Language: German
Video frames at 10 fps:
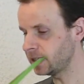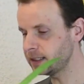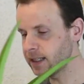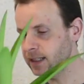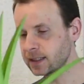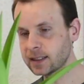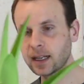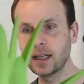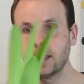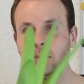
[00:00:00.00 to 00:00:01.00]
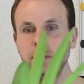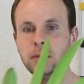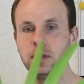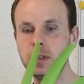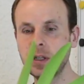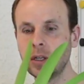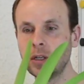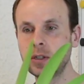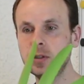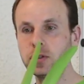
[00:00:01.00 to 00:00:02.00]
hat extrem
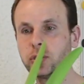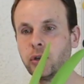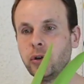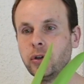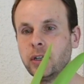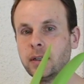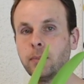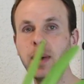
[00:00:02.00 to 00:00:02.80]
schönen